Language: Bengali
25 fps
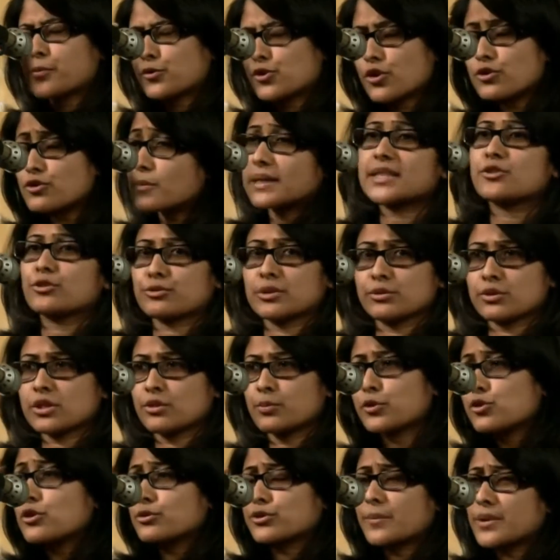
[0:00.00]
ভাগ্য
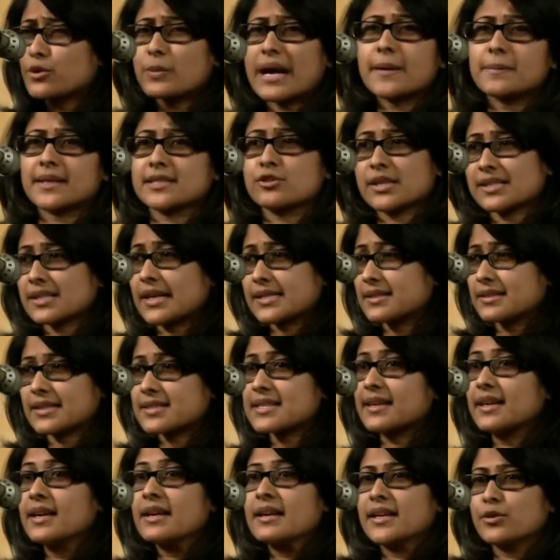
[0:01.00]
নিয়ন্ত্রণ করতে পারে
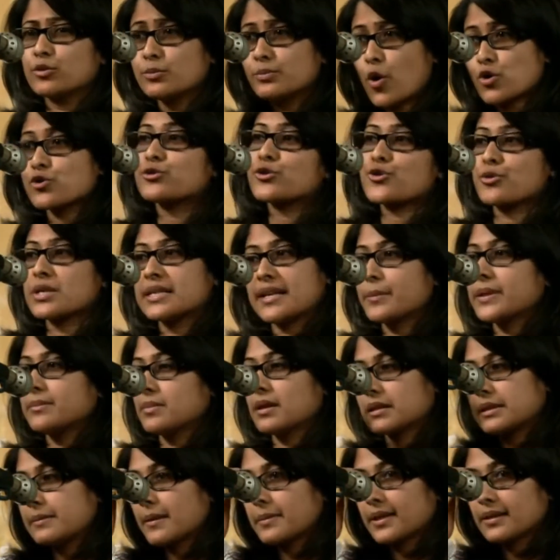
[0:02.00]
এটিই
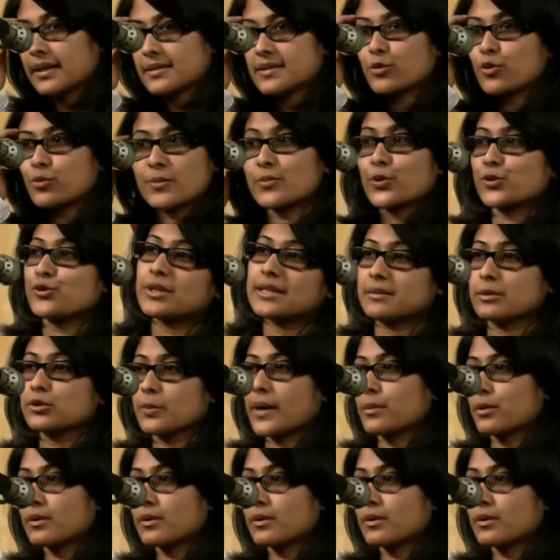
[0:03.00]
হচ্ছে মনোছবি